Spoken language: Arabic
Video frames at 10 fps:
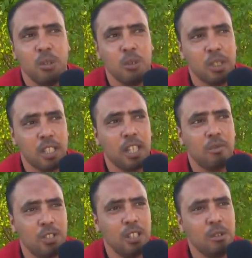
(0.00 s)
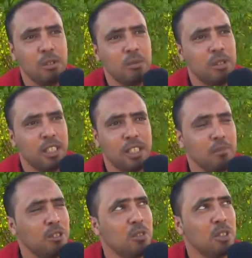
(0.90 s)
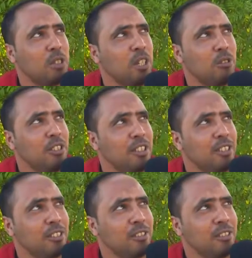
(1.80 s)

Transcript: ويتعب في الاول وما عليه كما يوصل بحول الله